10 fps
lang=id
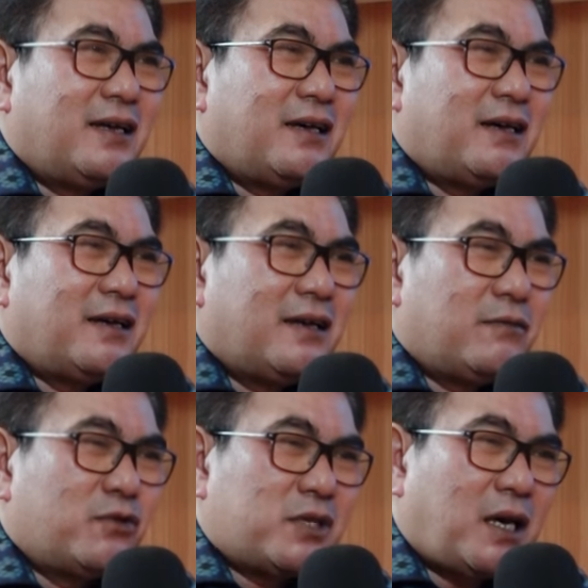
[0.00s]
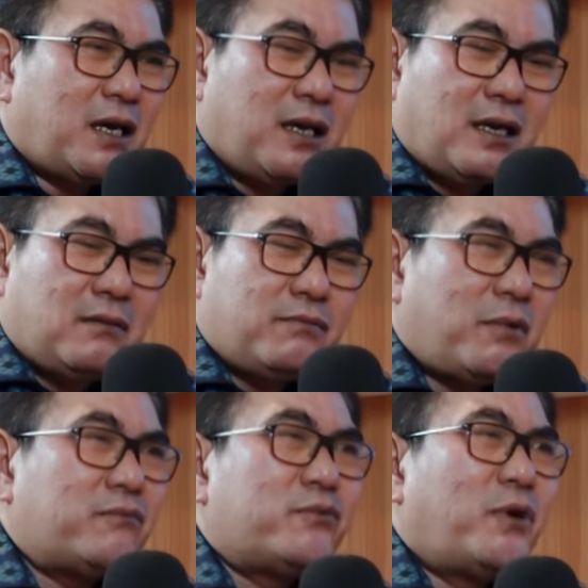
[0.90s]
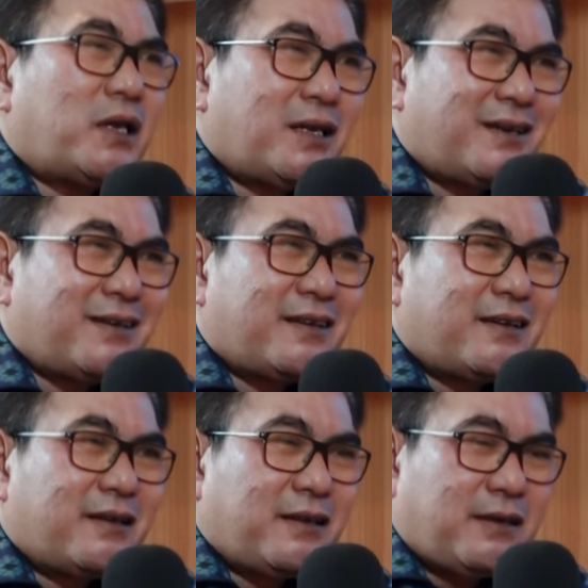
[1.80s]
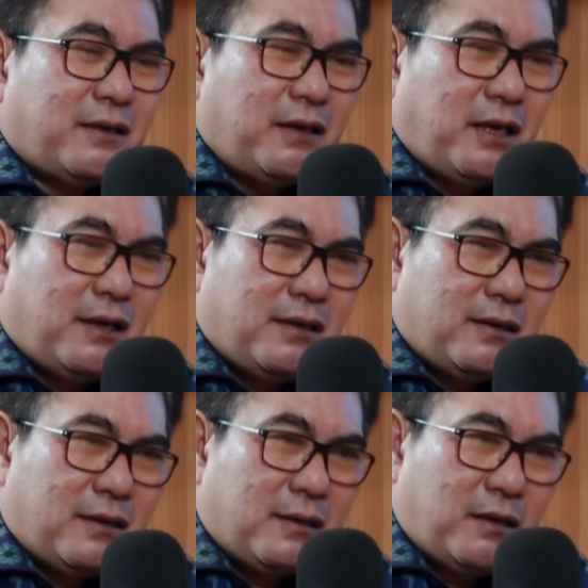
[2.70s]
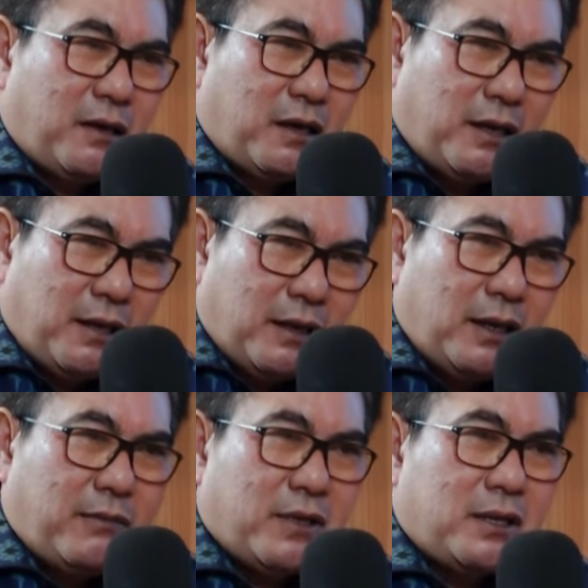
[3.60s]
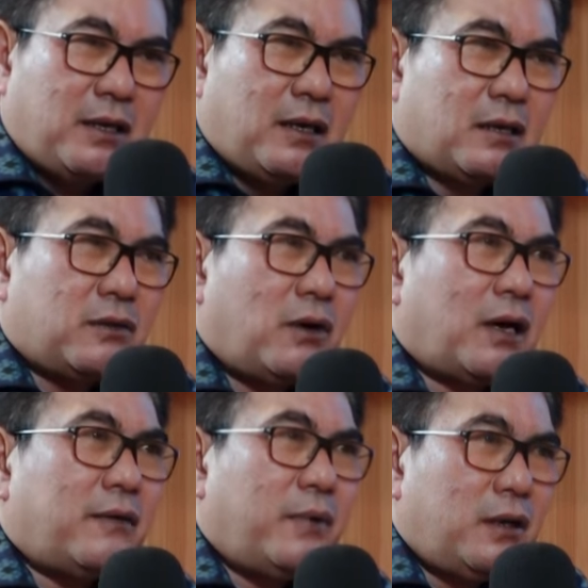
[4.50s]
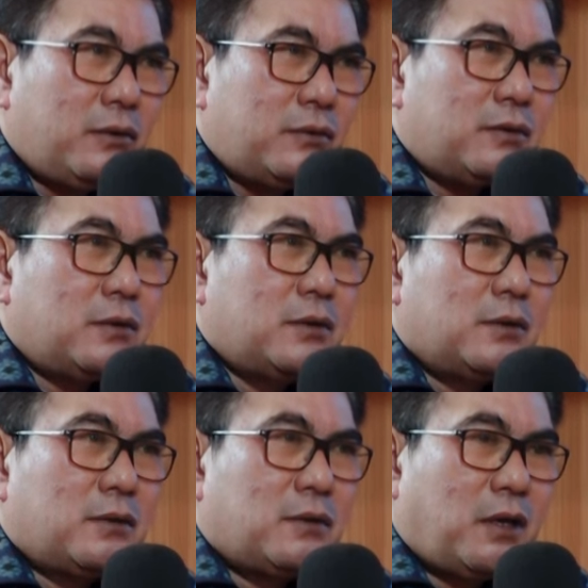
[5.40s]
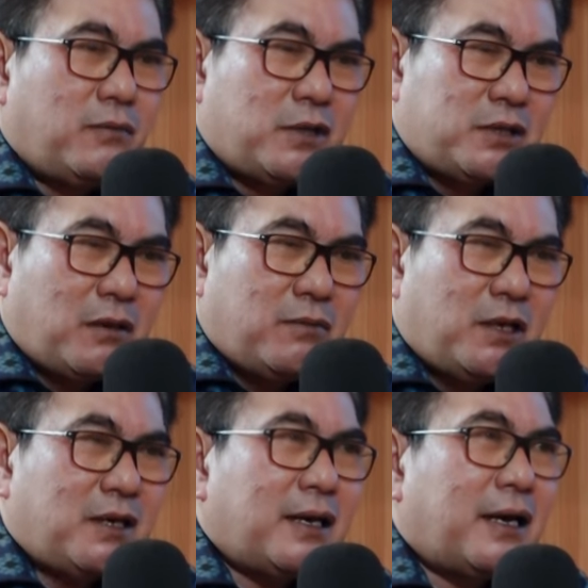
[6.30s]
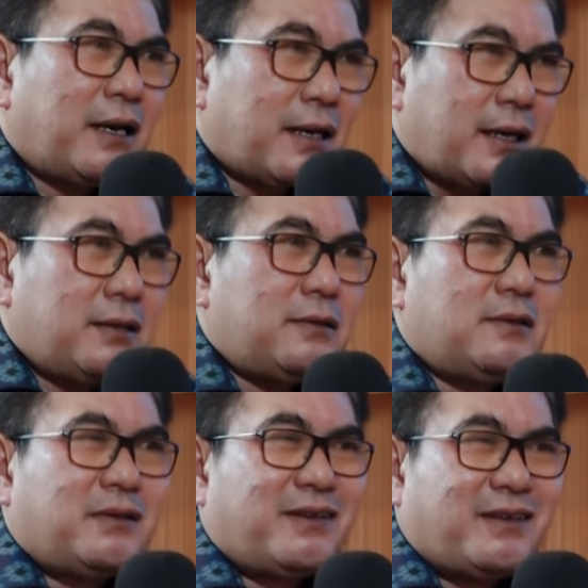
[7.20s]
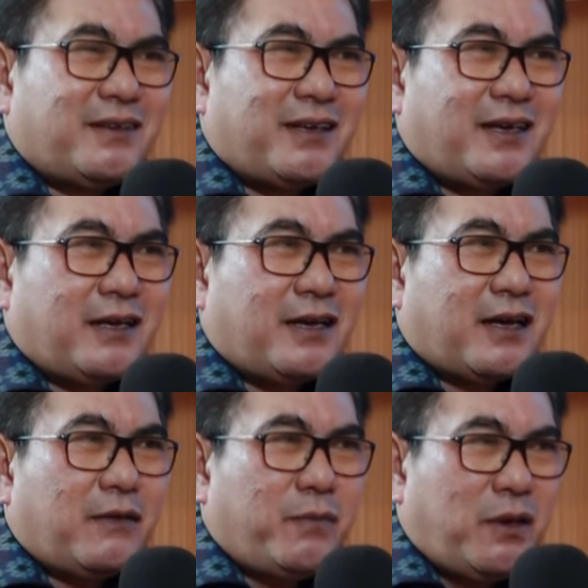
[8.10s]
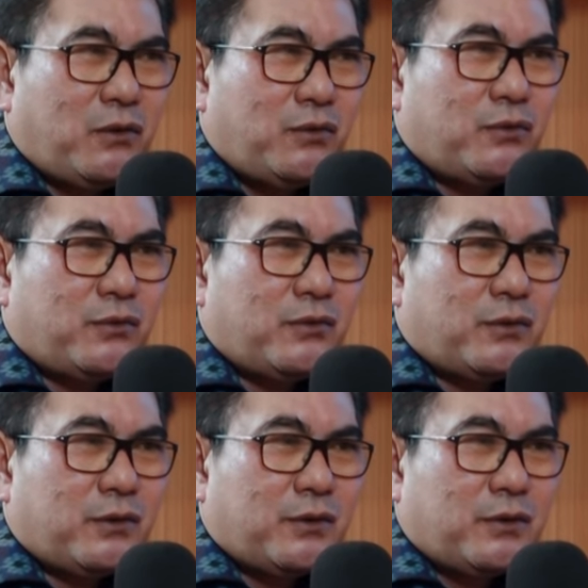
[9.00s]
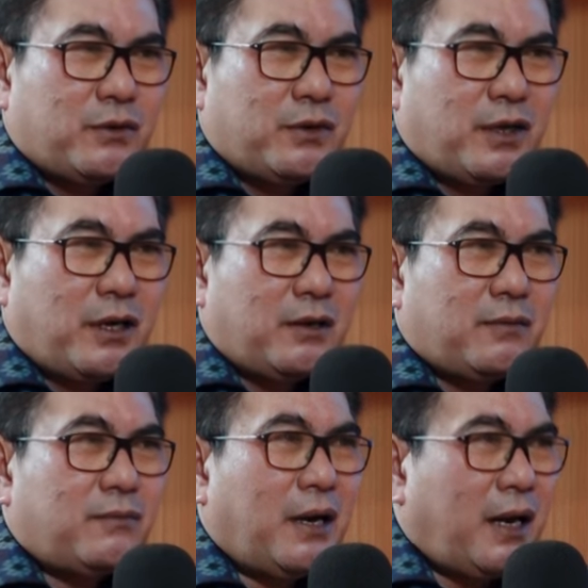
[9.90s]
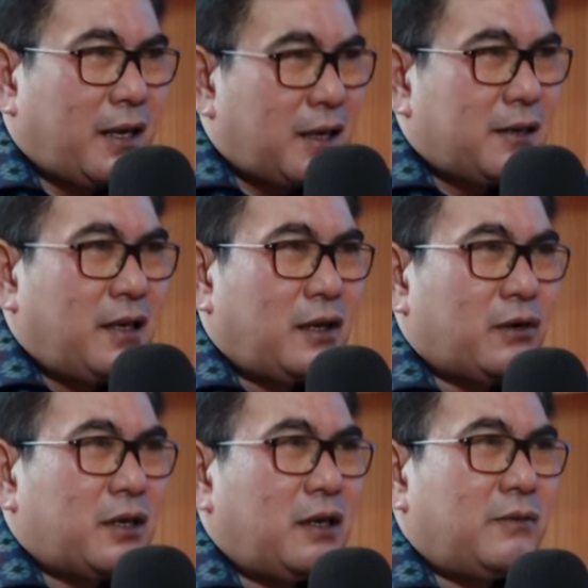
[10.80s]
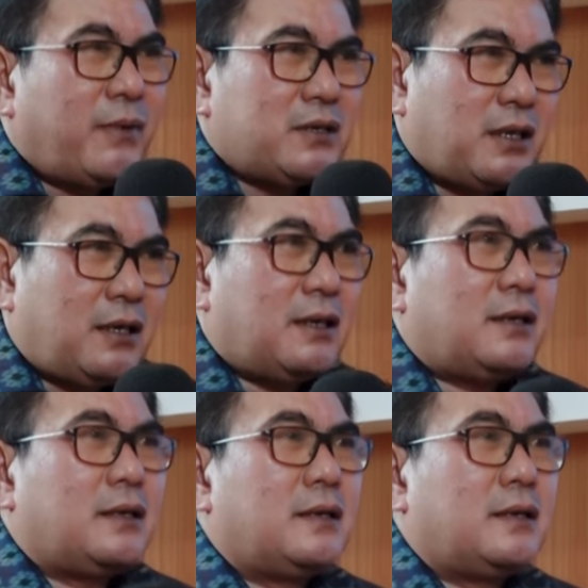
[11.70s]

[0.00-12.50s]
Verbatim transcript: Uh, Bu Sekar ini kan perempuan. Yeah yang hari ini menjadi ketua KPU dan bisa menyelenggarakan eh, KPU dengan baik di Kota Denpasar.